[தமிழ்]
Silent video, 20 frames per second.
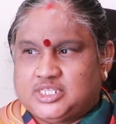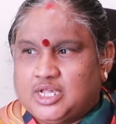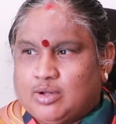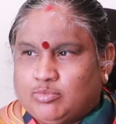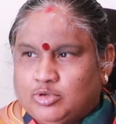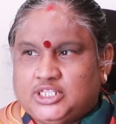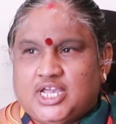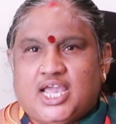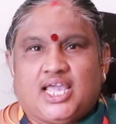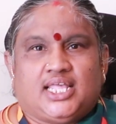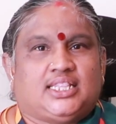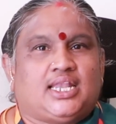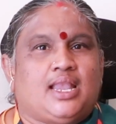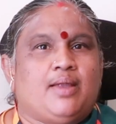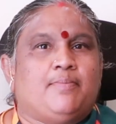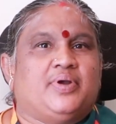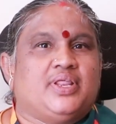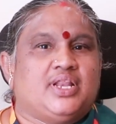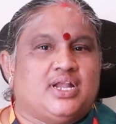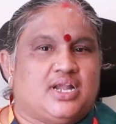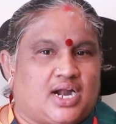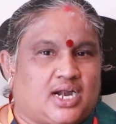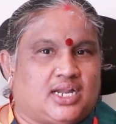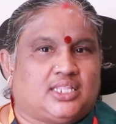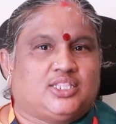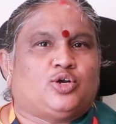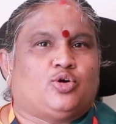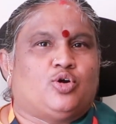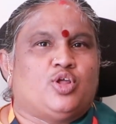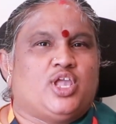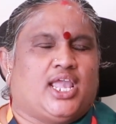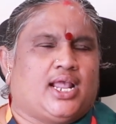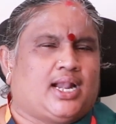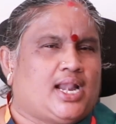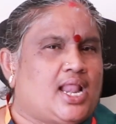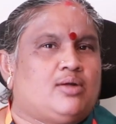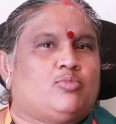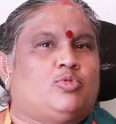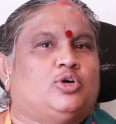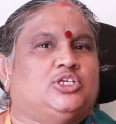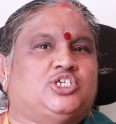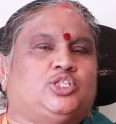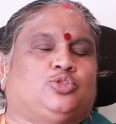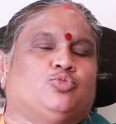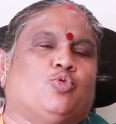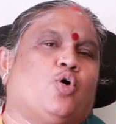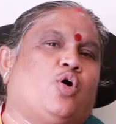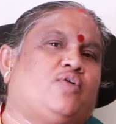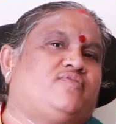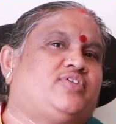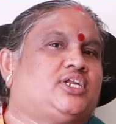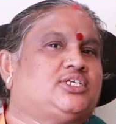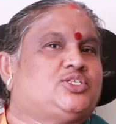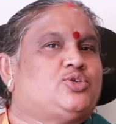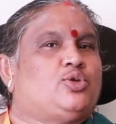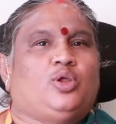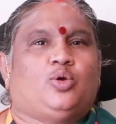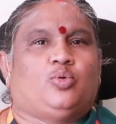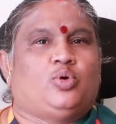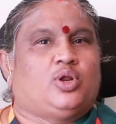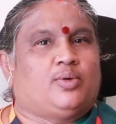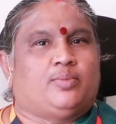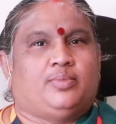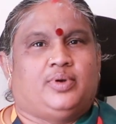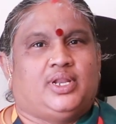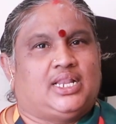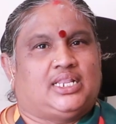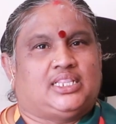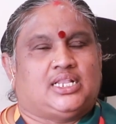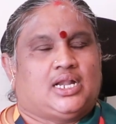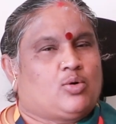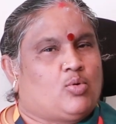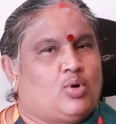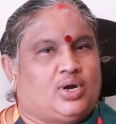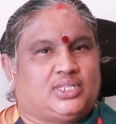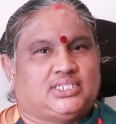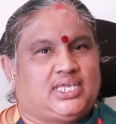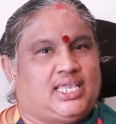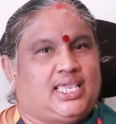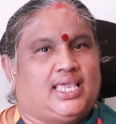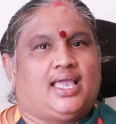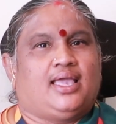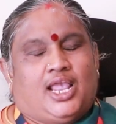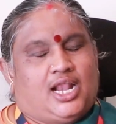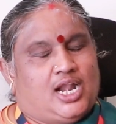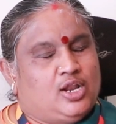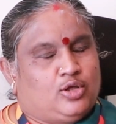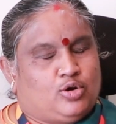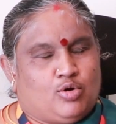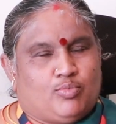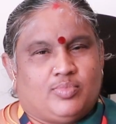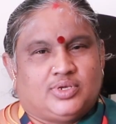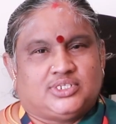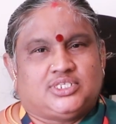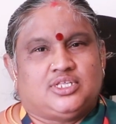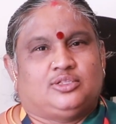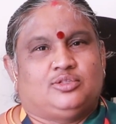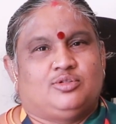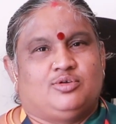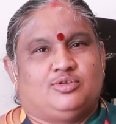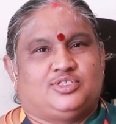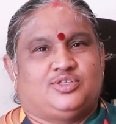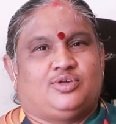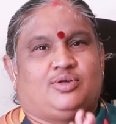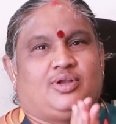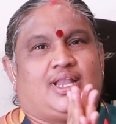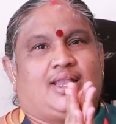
சமுதாயத்தில் எப்படி நடந்துக்கணும் எங்களால் முடிஞ்சது ஓவராக சொல்லிக் கொடுக்க முடியறதில்ல குழந்தைங்க எங்களுக்கு ரொம்ப சந்தோஷம்